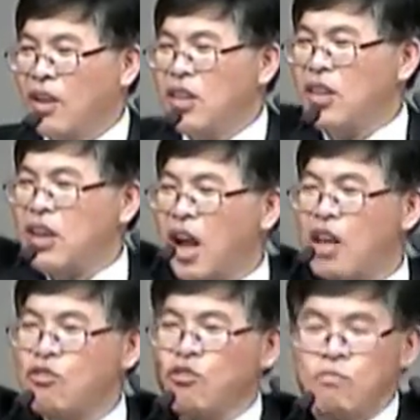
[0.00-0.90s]
이
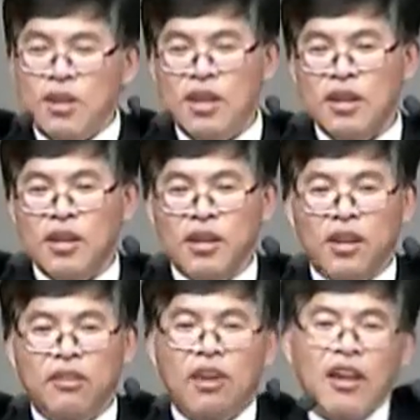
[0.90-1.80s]
칼춤이
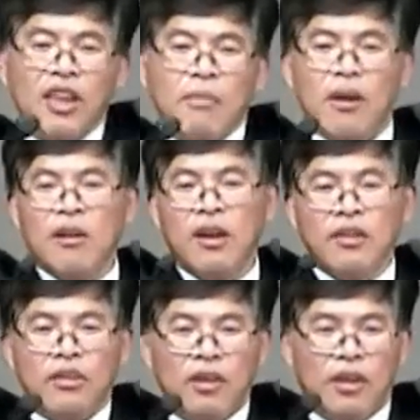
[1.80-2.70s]

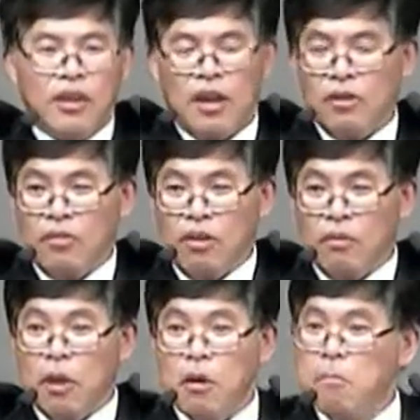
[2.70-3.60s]
상대방한테 가는
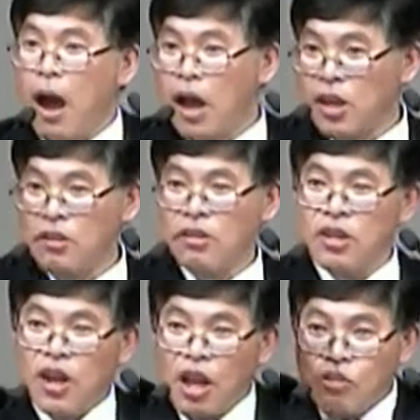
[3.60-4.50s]
거예요. 마귀는
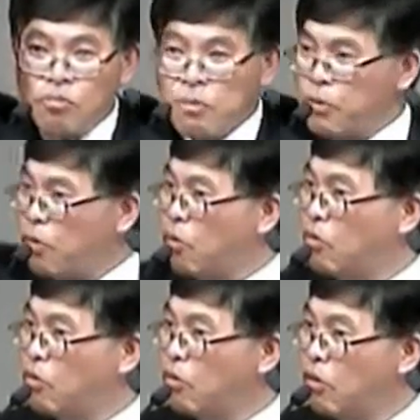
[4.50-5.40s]
이 칼춤이 필요
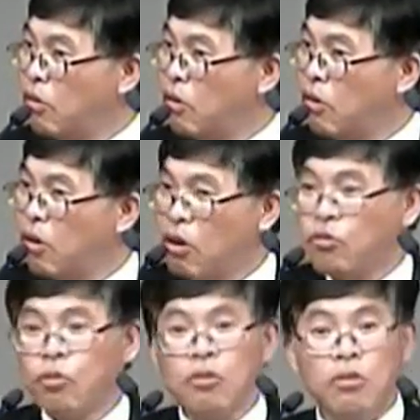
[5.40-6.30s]
없거든요. 그
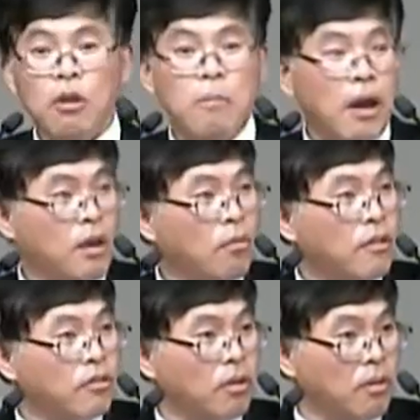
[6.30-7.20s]
저는 마귀하고
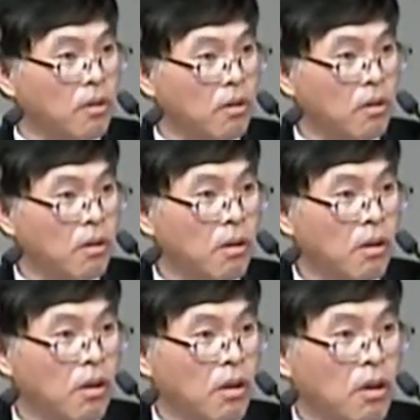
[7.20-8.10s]
안 싸워요.
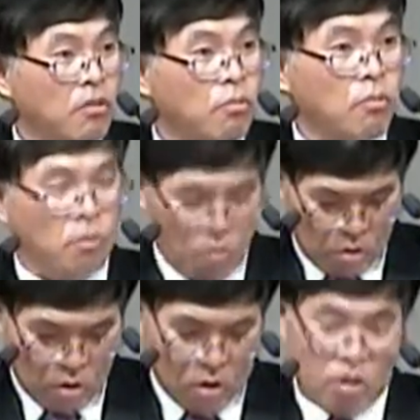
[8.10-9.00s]

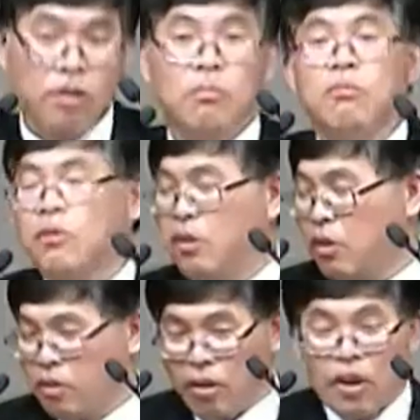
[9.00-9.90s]
하나님
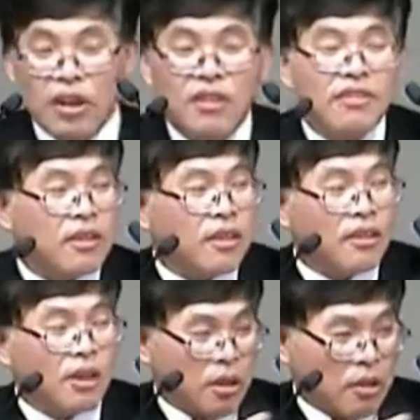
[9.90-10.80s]
얘기가
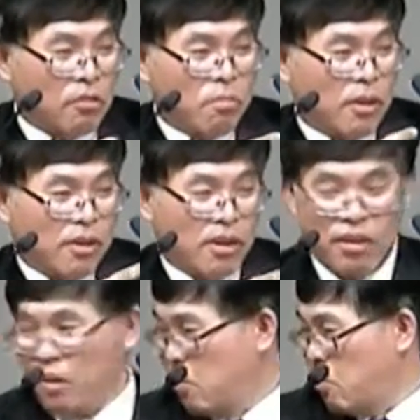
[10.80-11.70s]
있잖아요. 얘좀 봐요. 얘,
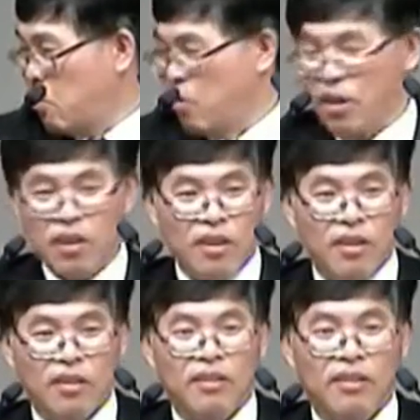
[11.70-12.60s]
얘, 왜
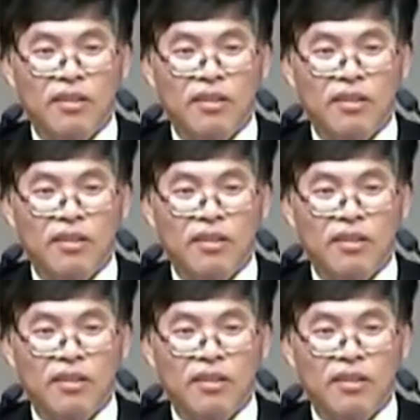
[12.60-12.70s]
이래?